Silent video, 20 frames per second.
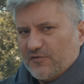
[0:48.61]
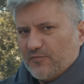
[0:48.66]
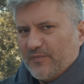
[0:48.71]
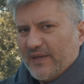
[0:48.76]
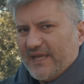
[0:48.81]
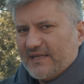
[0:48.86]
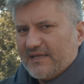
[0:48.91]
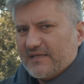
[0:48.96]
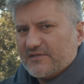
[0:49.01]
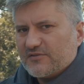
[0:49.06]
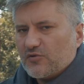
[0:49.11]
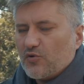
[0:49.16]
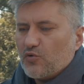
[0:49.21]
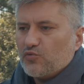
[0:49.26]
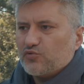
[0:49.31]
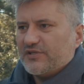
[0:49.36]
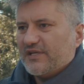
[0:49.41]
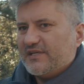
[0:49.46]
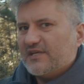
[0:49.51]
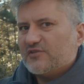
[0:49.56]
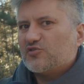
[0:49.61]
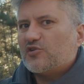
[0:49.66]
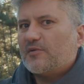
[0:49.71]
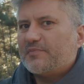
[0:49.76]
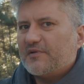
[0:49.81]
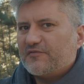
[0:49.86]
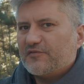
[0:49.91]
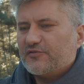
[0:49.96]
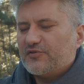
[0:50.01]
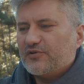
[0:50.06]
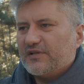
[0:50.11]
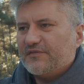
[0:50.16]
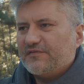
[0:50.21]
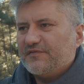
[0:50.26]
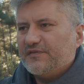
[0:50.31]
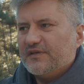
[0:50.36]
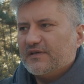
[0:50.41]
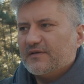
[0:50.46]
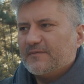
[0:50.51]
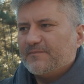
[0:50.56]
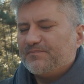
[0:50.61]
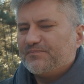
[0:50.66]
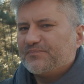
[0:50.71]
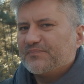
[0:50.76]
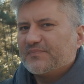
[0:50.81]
filmmakers, ou seria só para fotografia?